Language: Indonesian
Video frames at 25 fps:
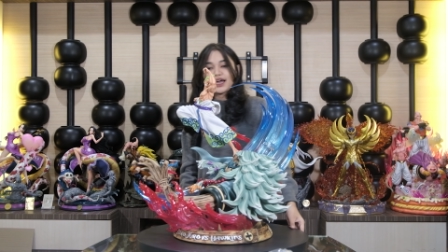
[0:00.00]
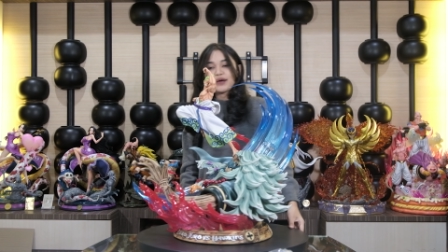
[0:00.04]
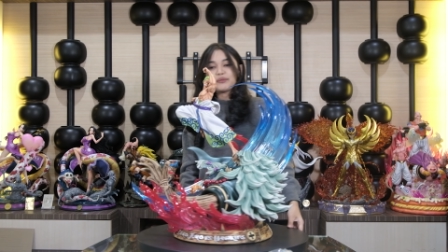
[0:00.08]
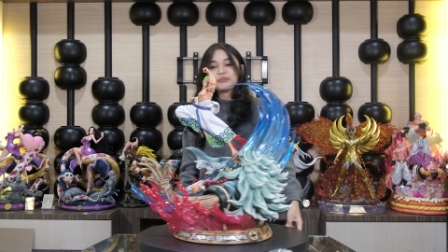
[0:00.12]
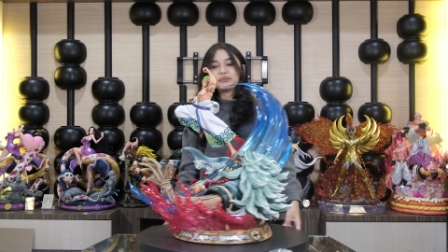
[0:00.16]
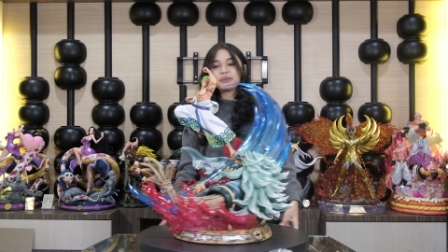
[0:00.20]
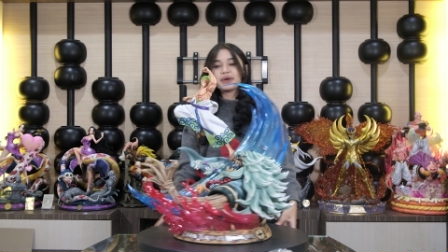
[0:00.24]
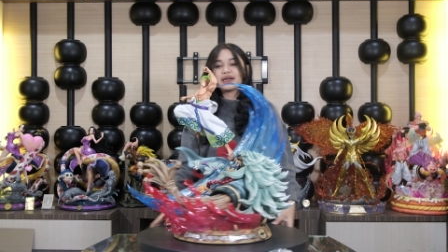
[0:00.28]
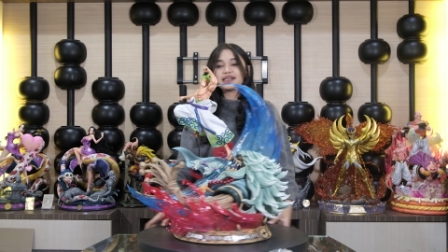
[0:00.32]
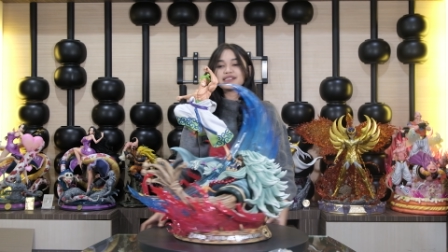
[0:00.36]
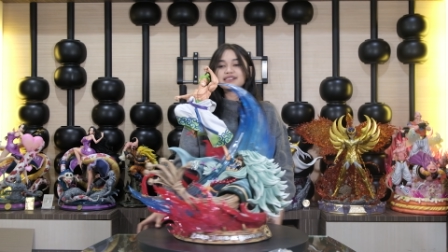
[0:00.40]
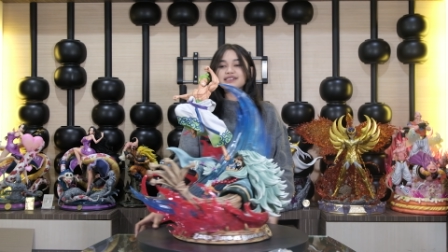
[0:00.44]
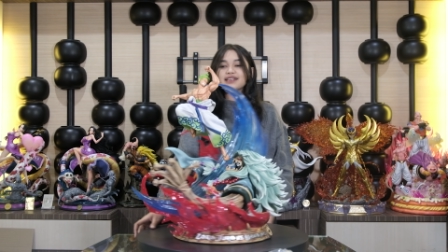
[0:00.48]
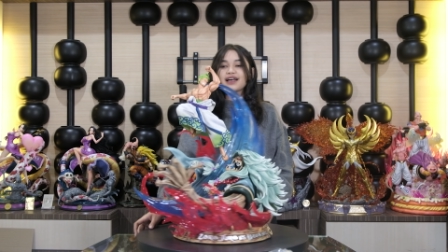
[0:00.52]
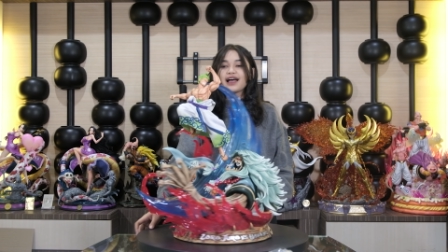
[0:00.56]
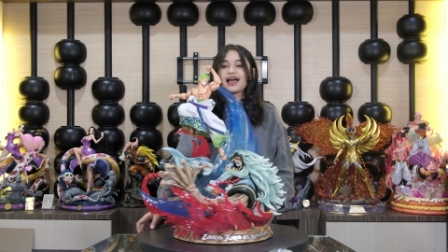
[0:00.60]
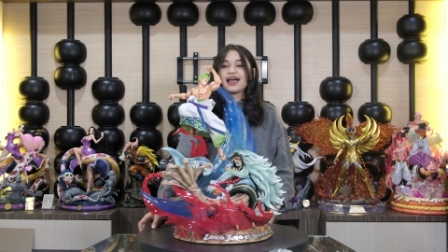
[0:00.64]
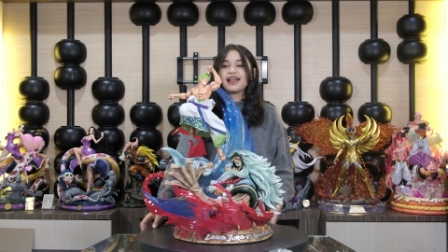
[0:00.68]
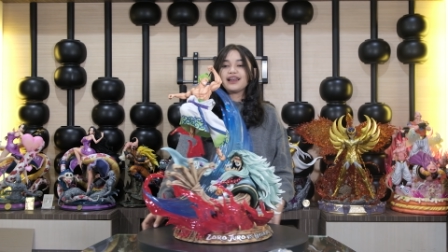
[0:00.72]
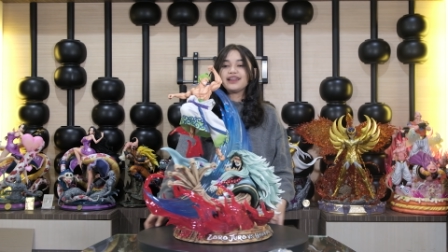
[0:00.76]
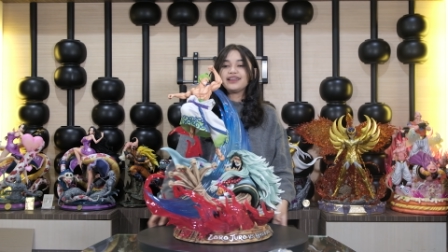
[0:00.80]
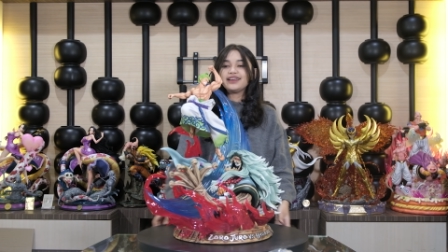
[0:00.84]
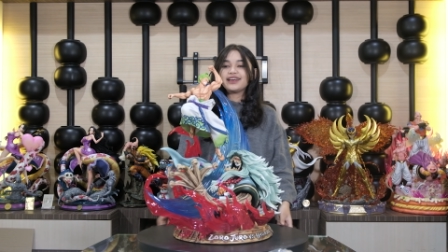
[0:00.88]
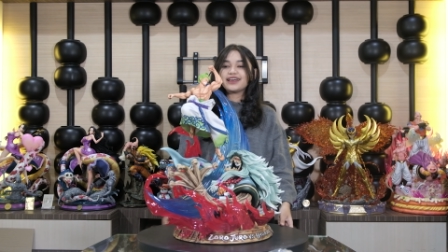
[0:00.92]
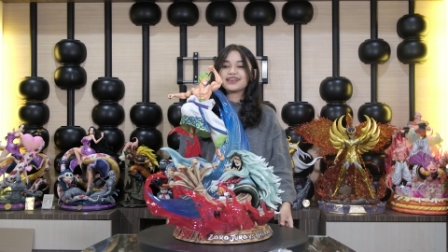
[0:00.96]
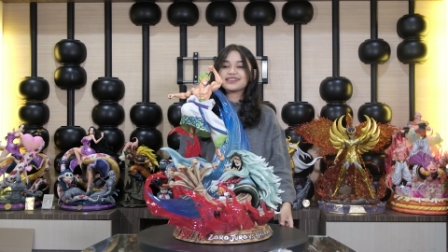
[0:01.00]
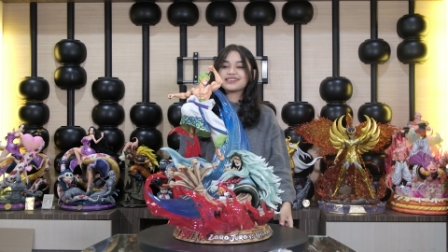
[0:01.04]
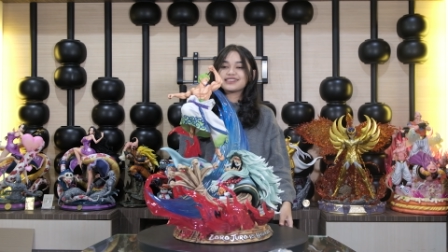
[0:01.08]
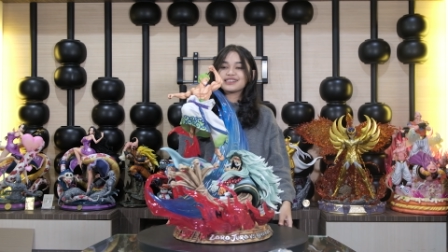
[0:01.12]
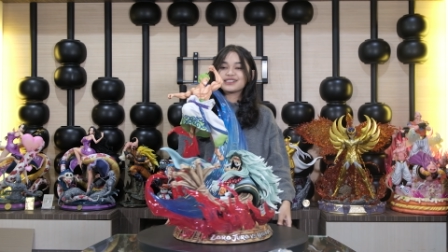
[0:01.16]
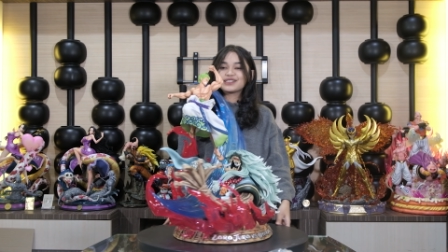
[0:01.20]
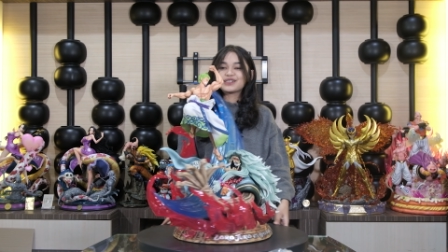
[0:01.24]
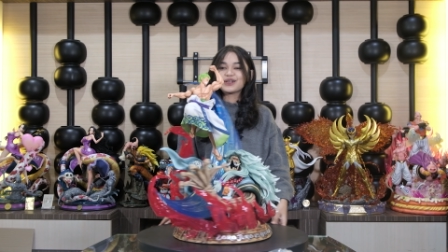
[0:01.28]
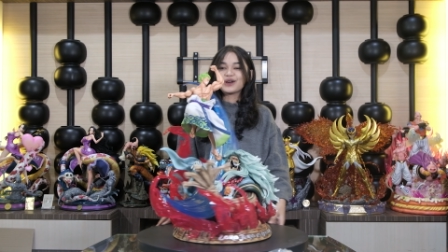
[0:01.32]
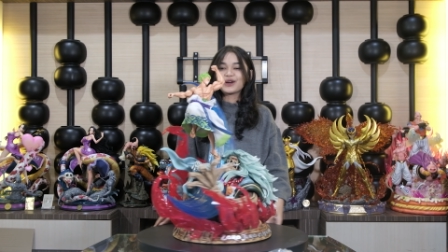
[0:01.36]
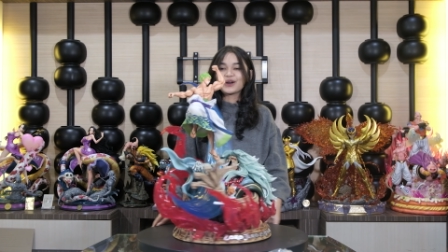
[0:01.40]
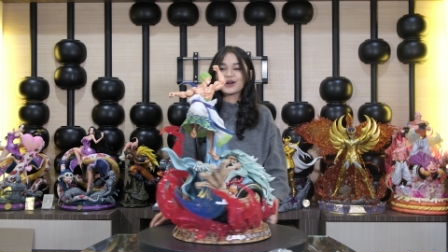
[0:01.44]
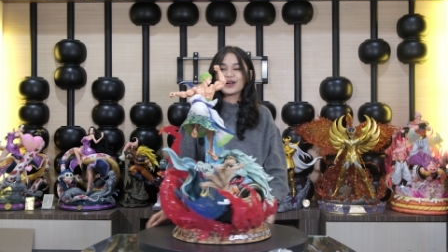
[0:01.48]
tampan sekali ya si
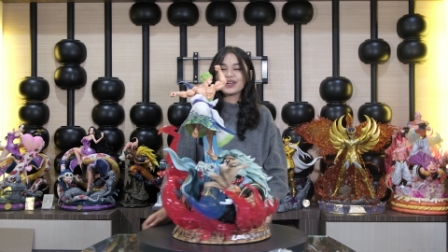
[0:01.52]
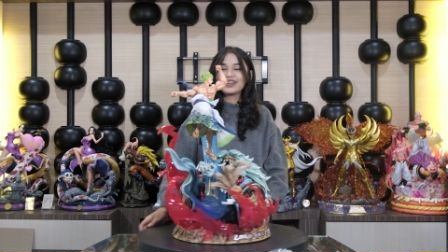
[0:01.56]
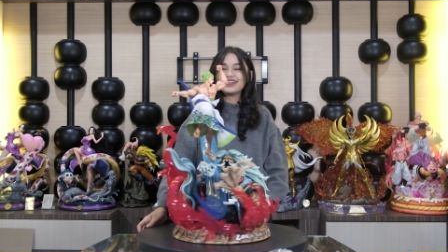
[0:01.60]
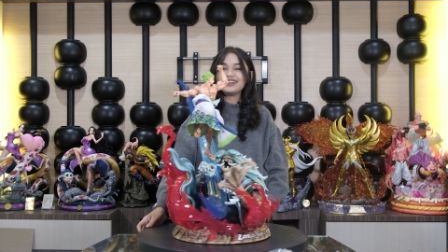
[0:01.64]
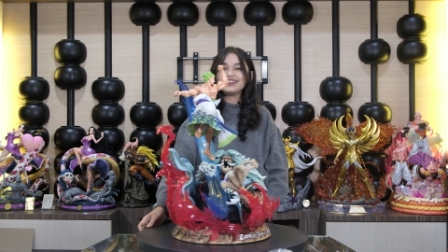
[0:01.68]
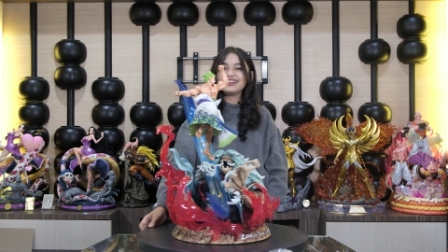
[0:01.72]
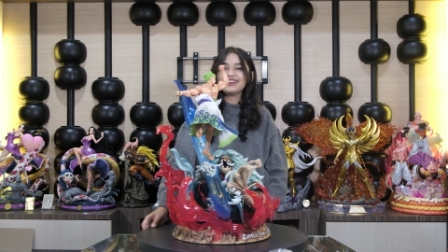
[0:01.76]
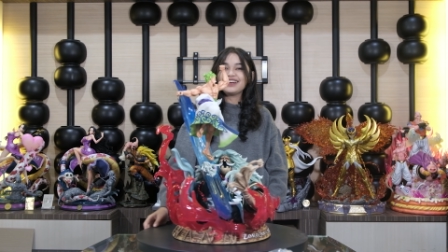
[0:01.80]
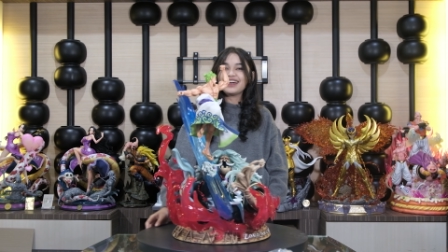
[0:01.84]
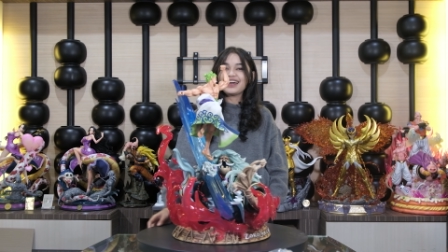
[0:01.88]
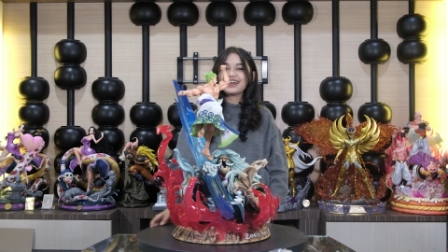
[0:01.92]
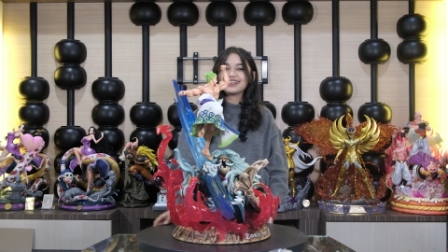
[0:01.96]
Zoro ini